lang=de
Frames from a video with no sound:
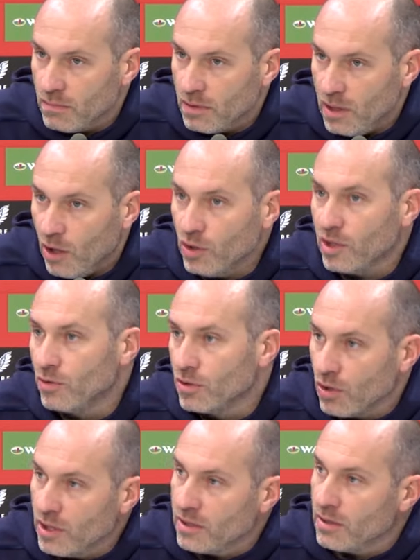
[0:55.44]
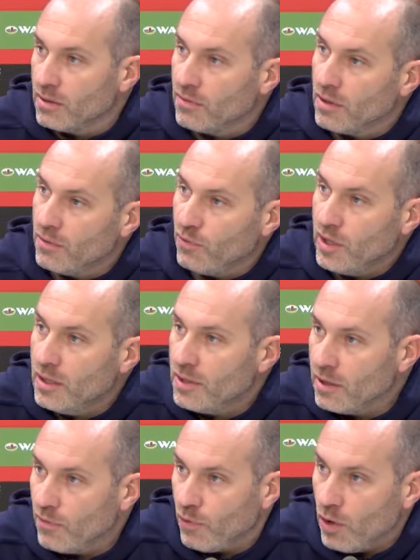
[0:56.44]
Lautern uns heute in, in, vielen
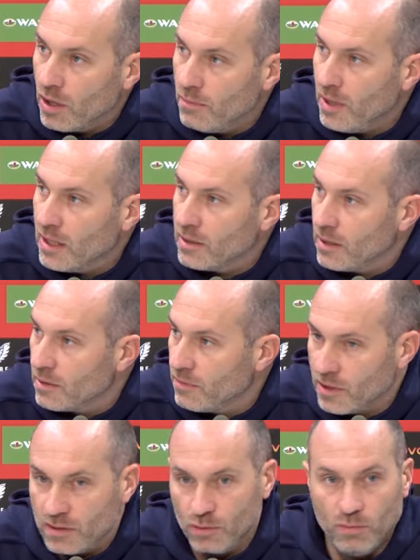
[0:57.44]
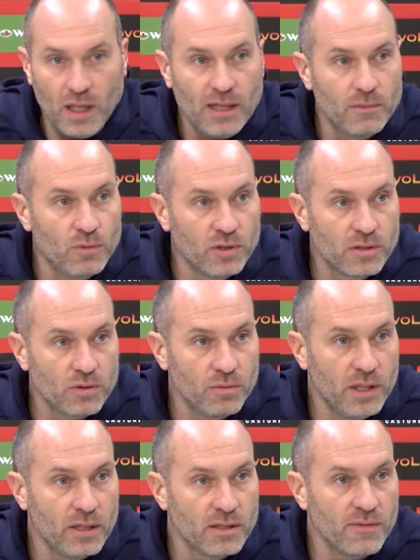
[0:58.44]
Dingen vorgemacht hat, was du machen musst, um
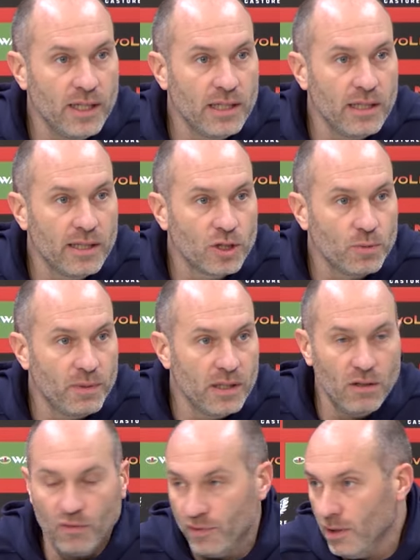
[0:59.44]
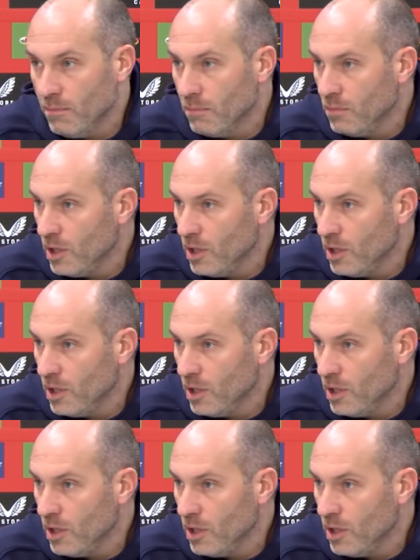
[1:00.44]
hier ein Zweitligaspiel auf dem